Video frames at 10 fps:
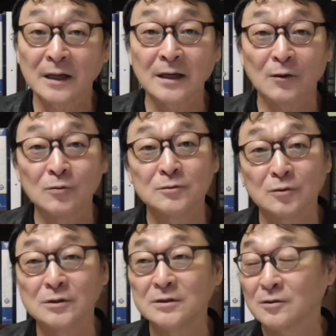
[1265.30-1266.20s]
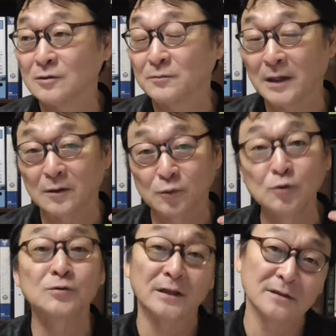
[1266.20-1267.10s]
らが本当にその、まあ、
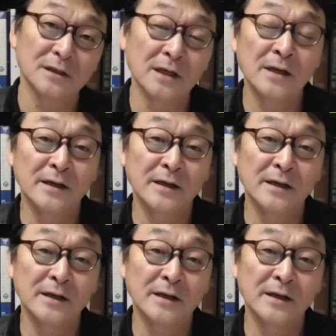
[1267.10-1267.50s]
フルネス、